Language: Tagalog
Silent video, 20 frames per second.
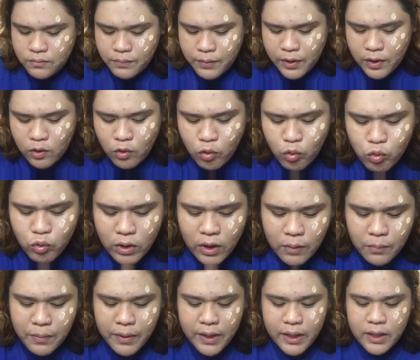Tingin ko
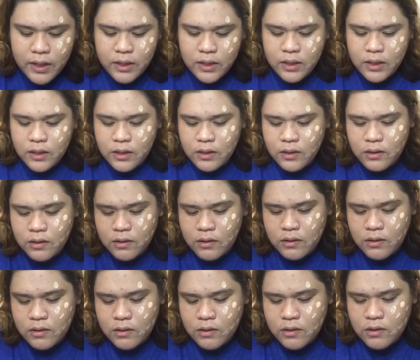kulang pa yan eh.
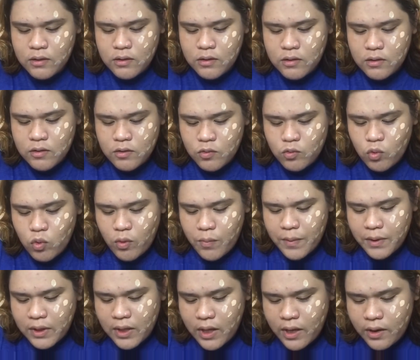Kuha
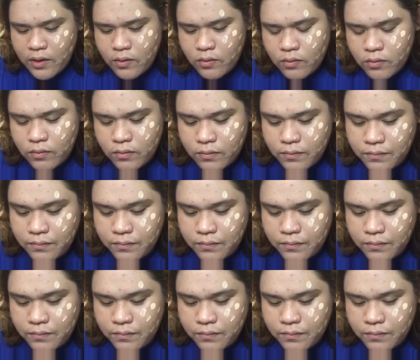pa tayo.